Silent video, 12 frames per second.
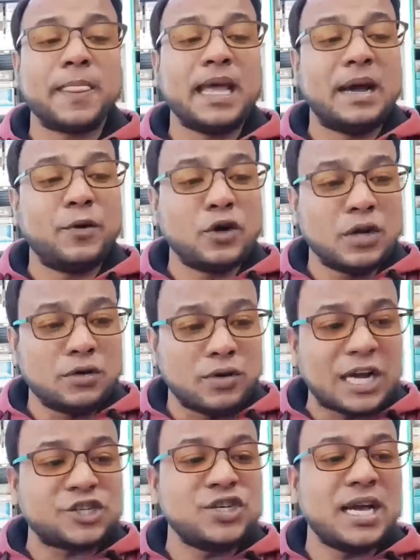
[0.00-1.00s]
এবং
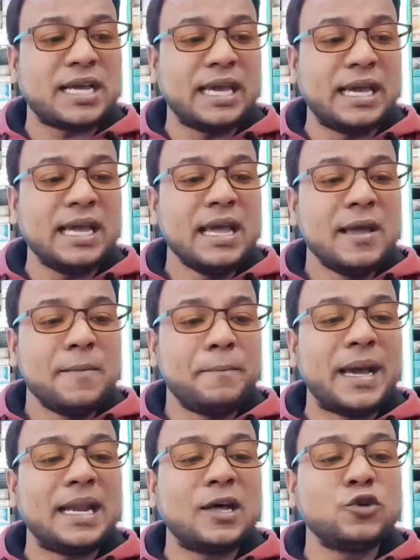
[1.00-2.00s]
রাশিয়াকে
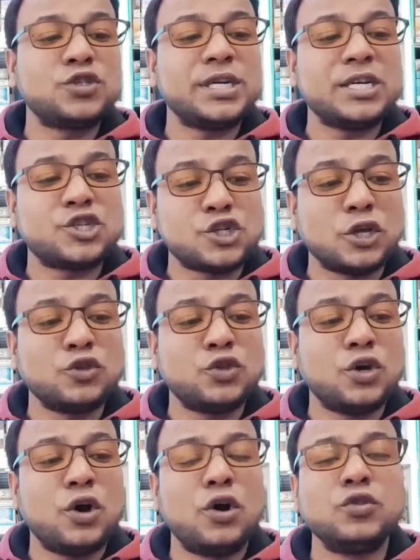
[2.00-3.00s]
বেলারুশে
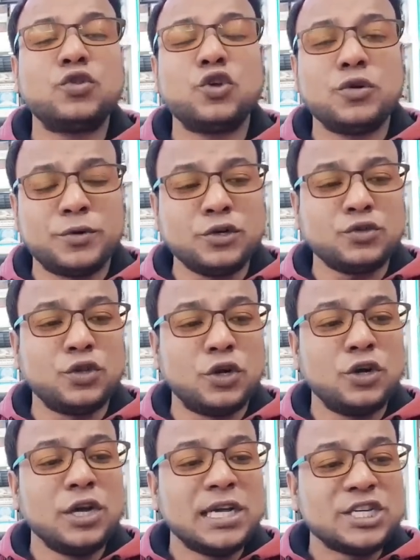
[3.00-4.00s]
সদ্য অন্তর্ভুক্ত
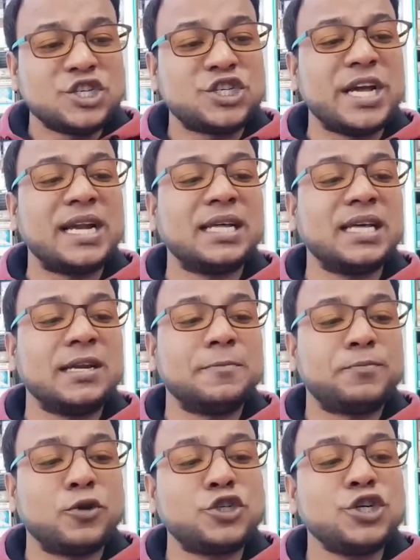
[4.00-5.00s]
সেনাদের
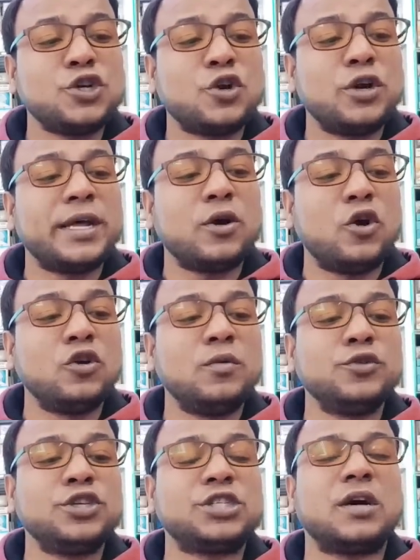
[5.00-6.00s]
প্রশিক্ষণের
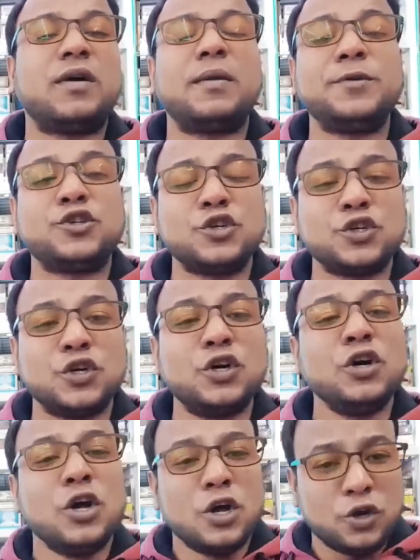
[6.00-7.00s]
অনুমতি চাওয়ার বিষয়টিও
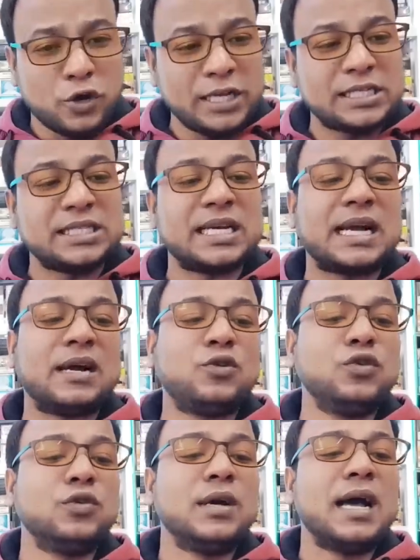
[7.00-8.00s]
রয়েছে যে
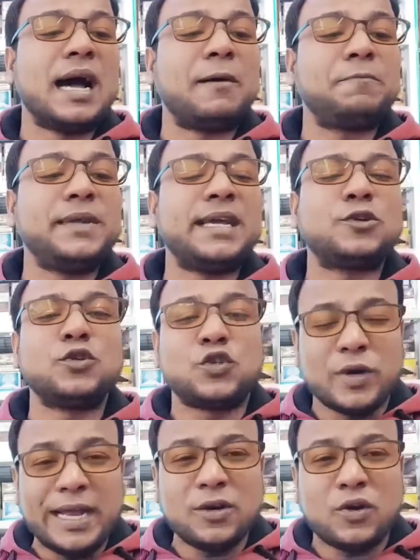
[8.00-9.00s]
কাকু আপনি একটু
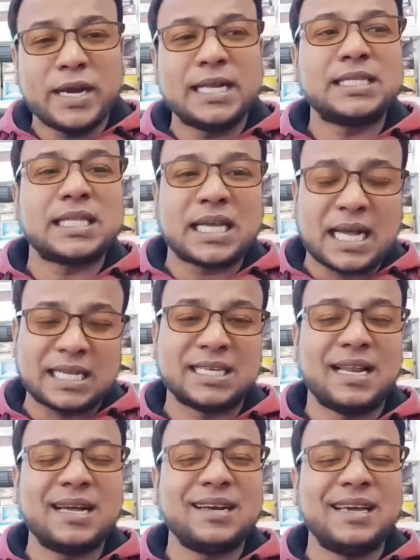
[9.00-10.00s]
ট্রেন করেন যাতে
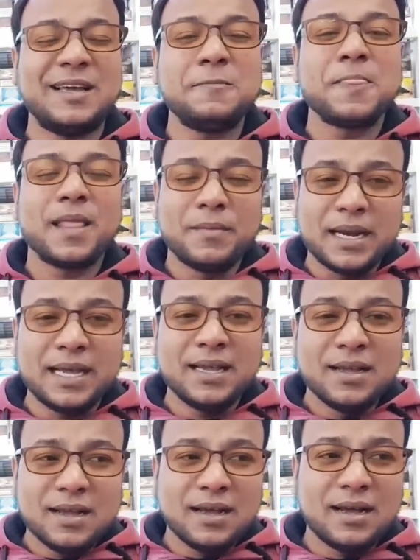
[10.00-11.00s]
কাজে লাগলে মানে
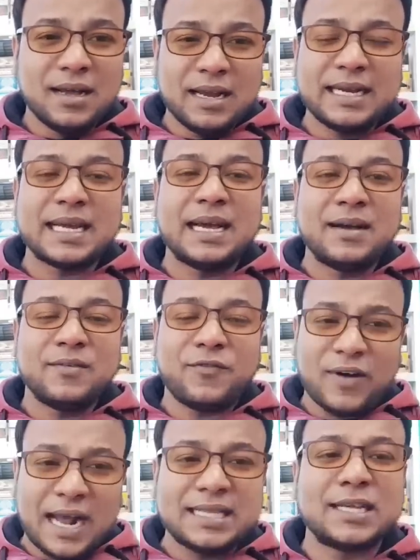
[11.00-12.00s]
এটা
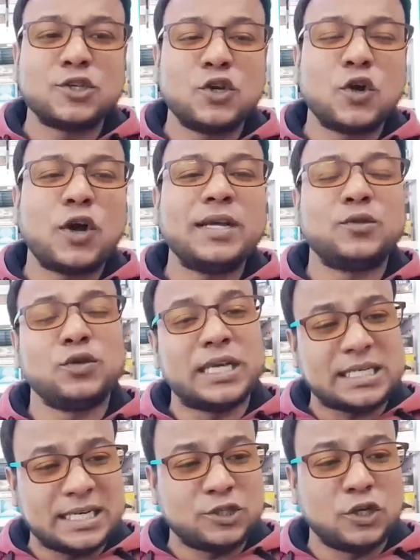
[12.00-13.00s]
ফায়দাজনক হয় দুই
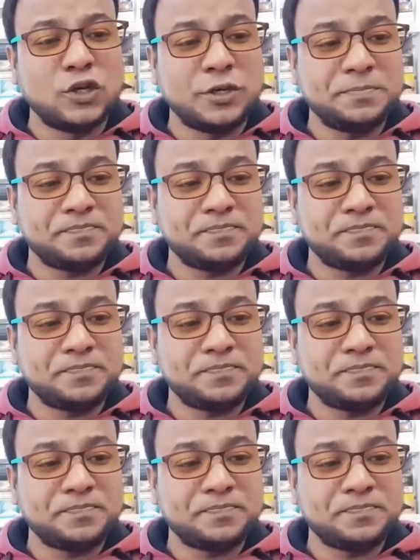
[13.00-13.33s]
দেশের জন্যই